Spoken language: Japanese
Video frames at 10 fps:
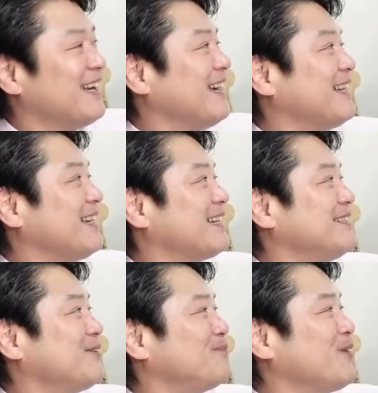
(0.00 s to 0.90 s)

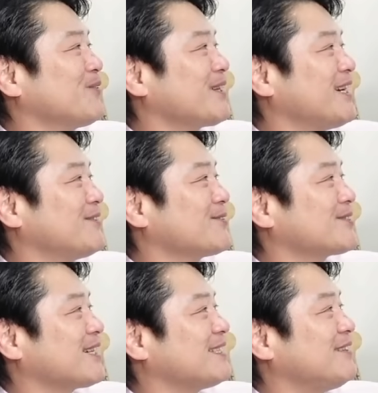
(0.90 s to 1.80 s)
えー、日本の権力
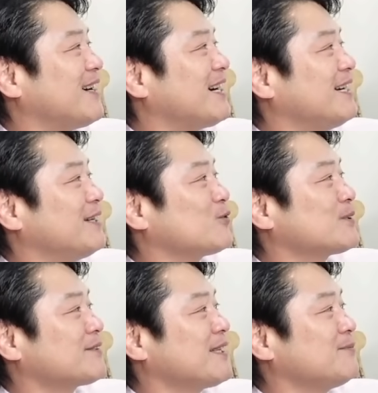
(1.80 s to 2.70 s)
者にはど
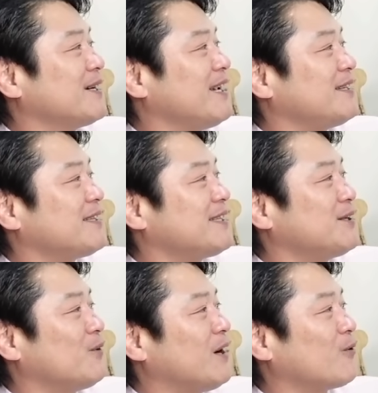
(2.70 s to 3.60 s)
さくさに紛れて危
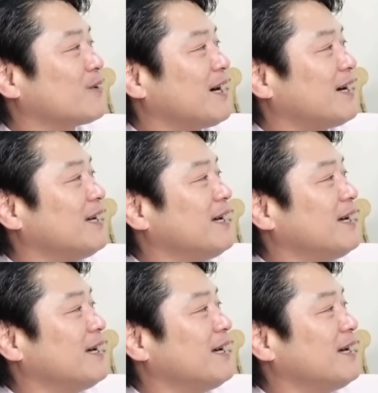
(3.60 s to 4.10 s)
機を煽るな。